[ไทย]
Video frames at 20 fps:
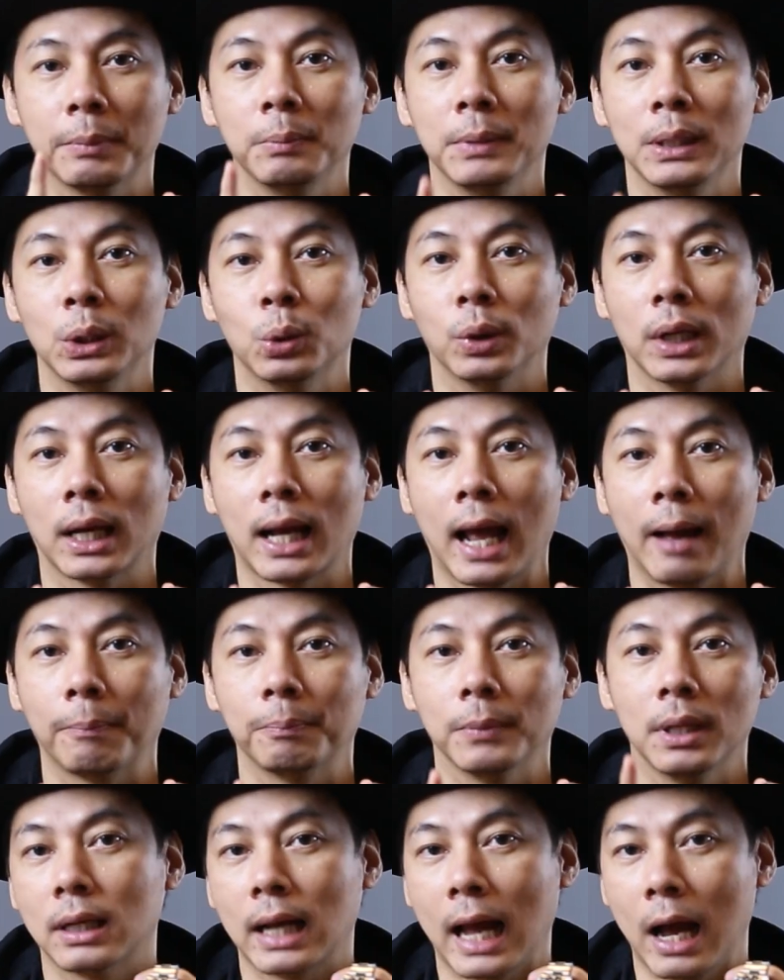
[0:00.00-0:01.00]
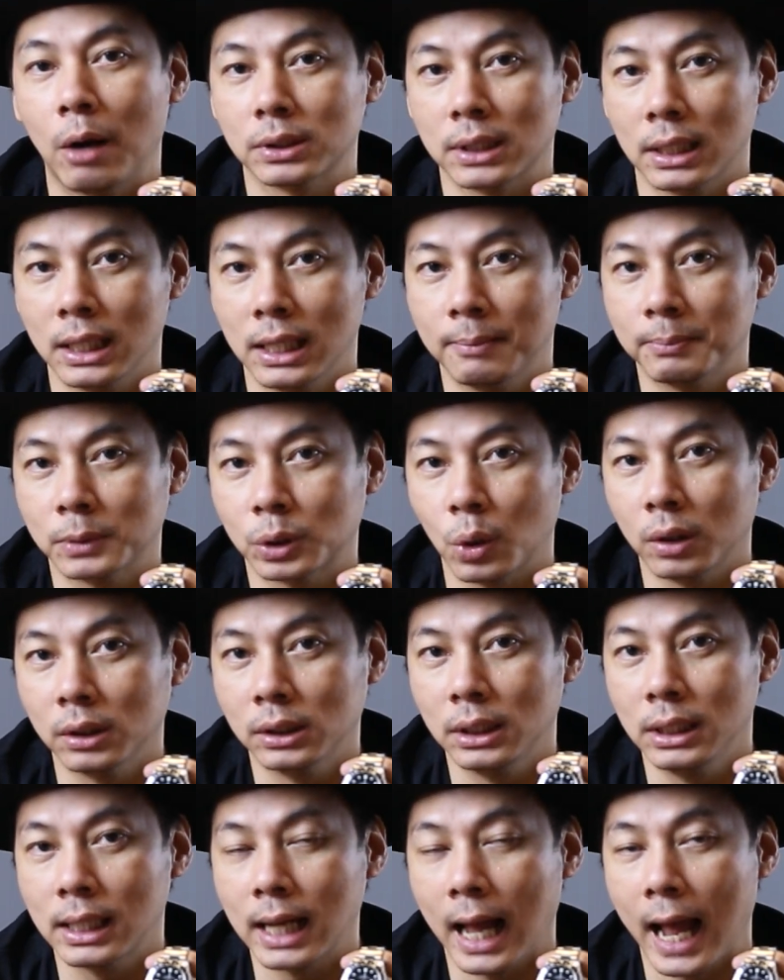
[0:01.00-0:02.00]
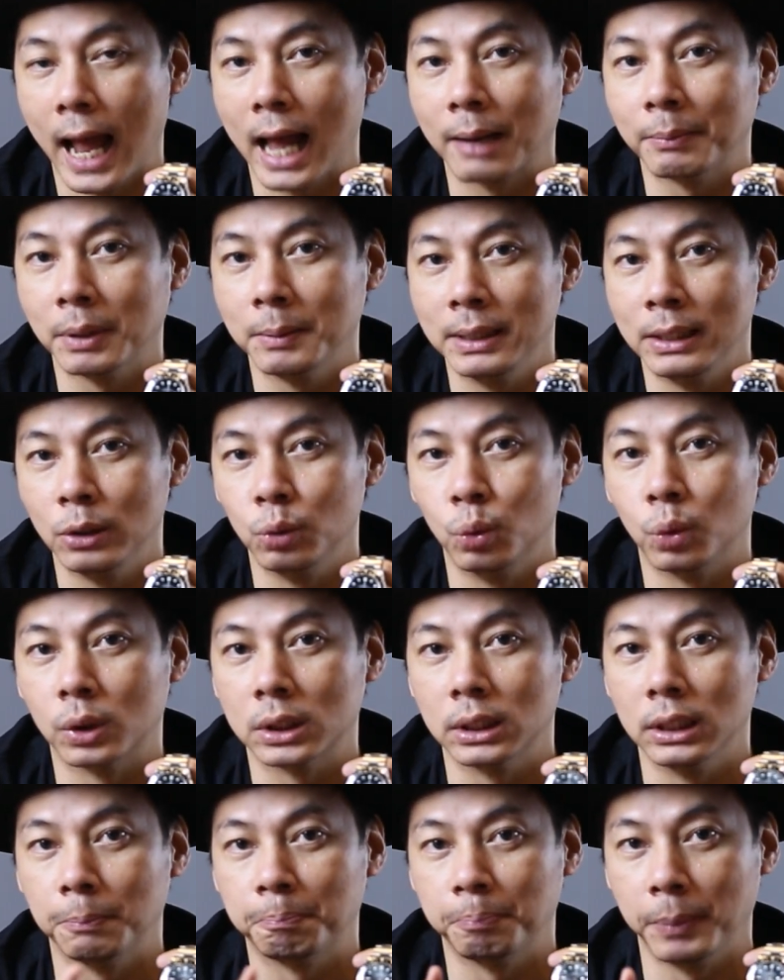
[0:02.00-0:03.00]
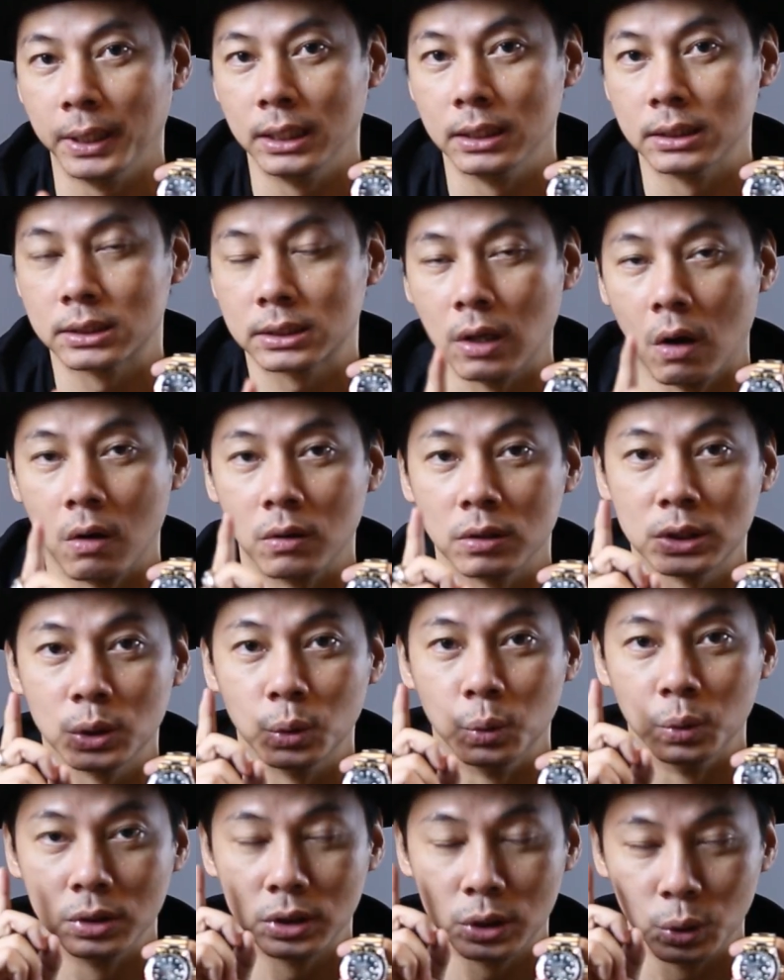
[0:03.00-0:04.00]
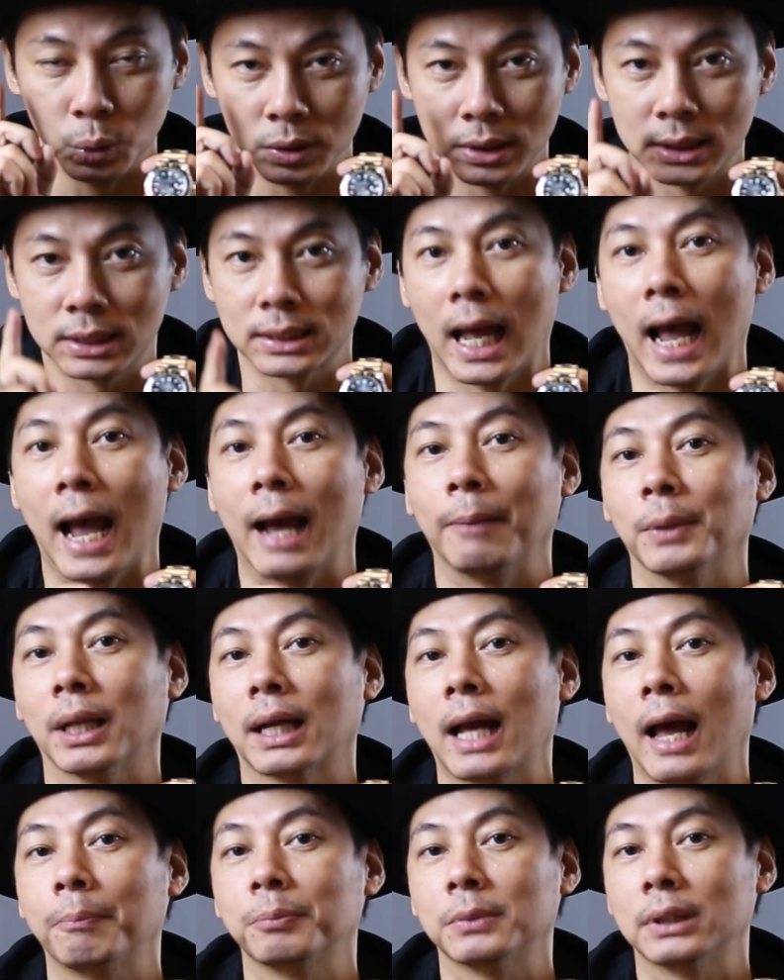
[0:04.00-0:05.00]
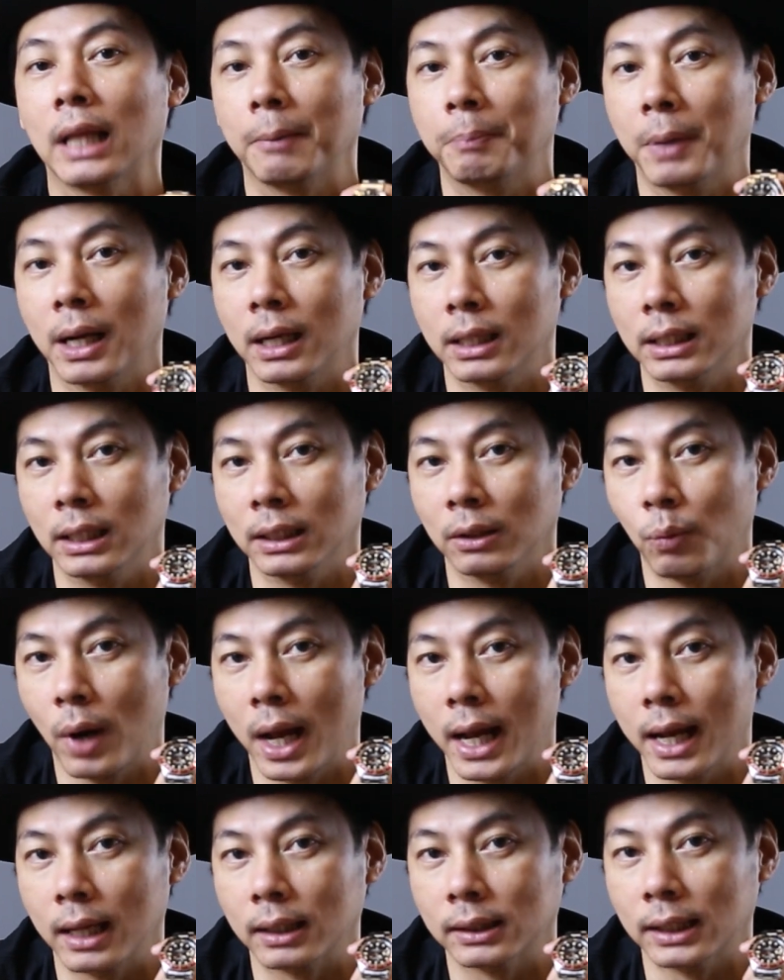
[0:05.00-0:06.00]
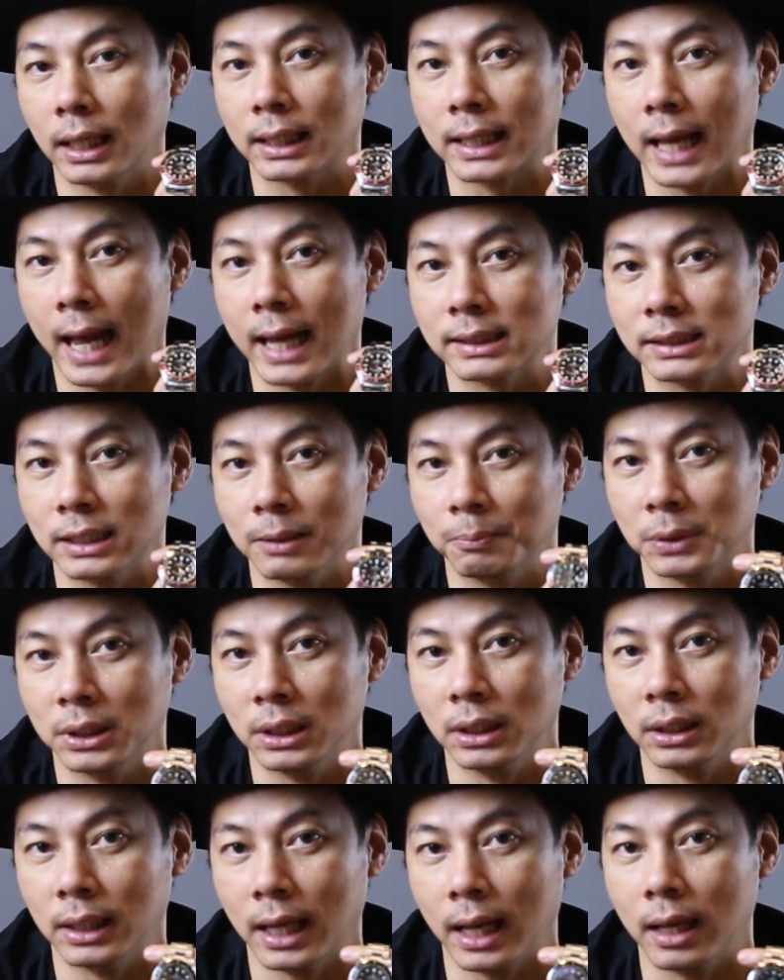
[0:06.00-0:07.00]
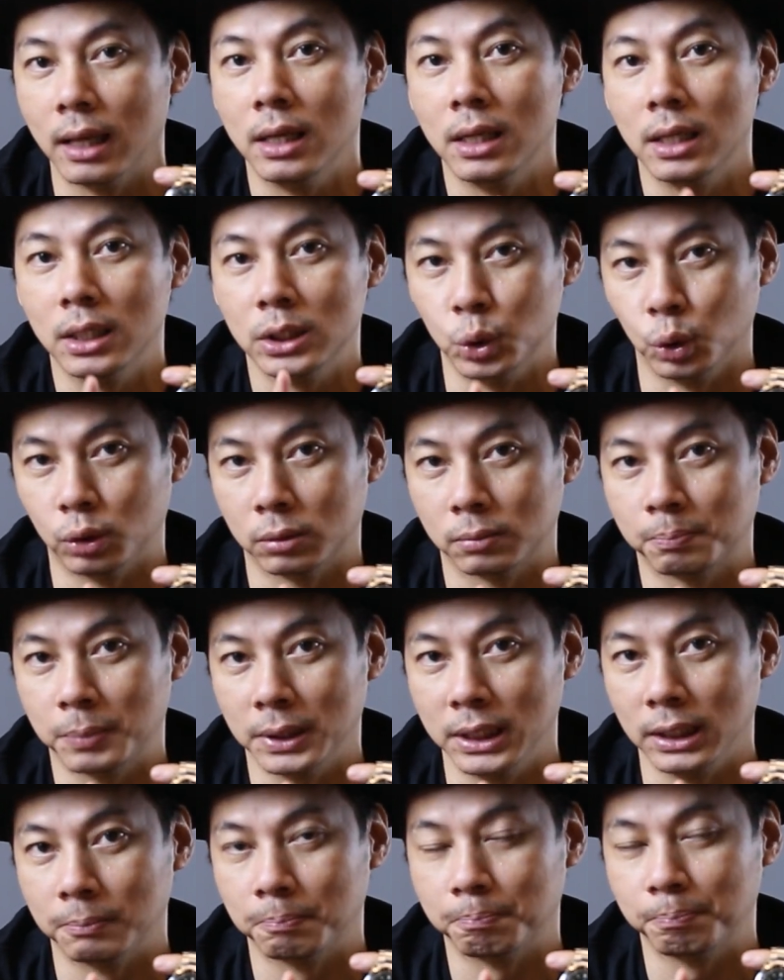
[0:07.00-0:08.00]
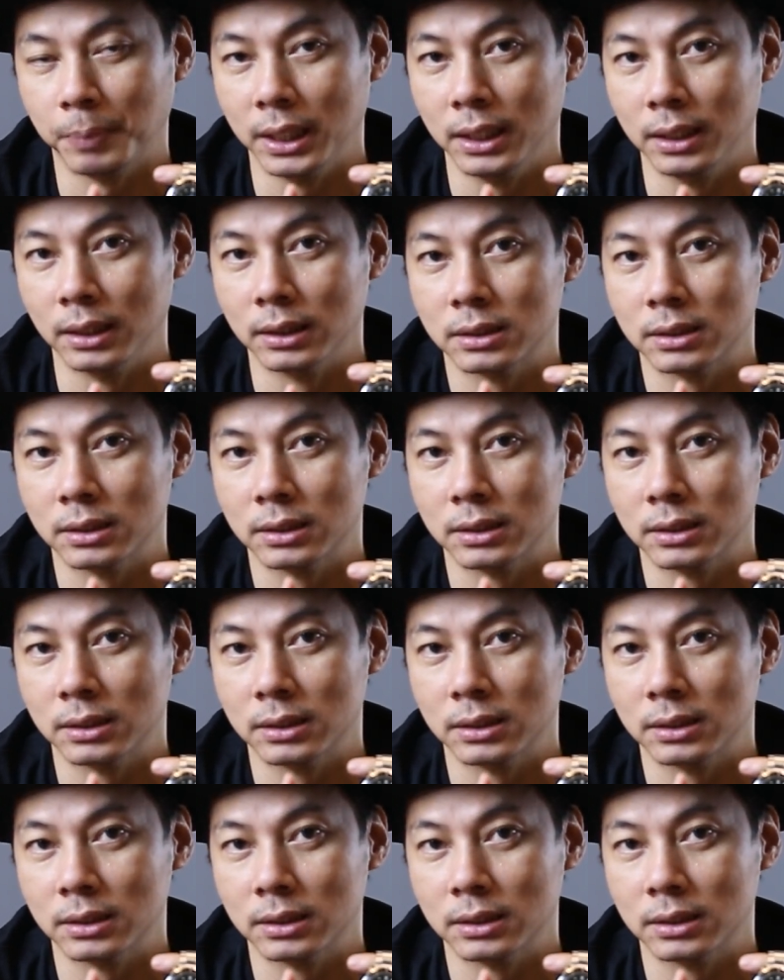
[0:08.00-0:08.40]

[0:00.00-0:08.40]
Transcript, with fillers: ไม่มีรูนะครับเขาจะเริ่มต้นที่ข้างไม่มีรูคือปี2003นะครับแต่บังเอิญว่านาฬิกา GMT เนี่ยหยุดผลิตปี